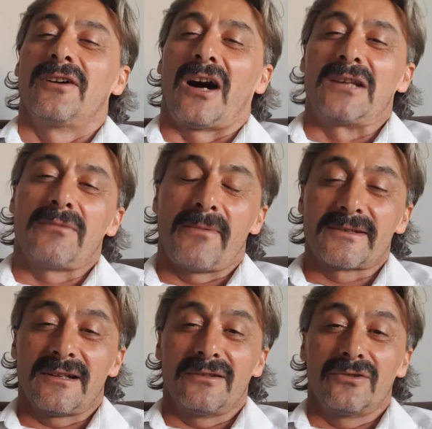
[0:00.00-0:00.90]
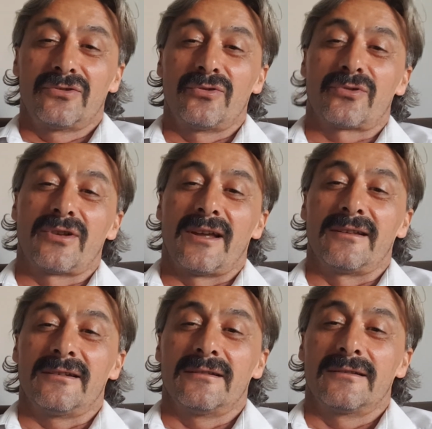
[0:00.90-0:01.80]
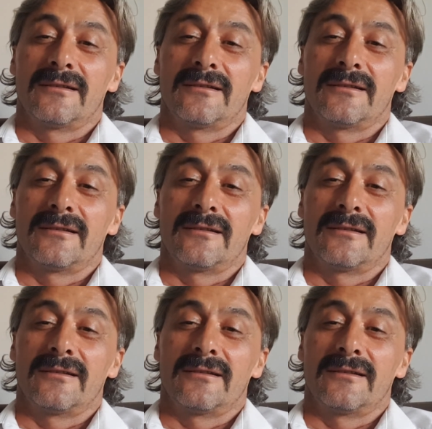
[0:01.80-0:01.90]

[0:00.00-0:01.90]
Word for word: Ali Babacan Türkiye'nin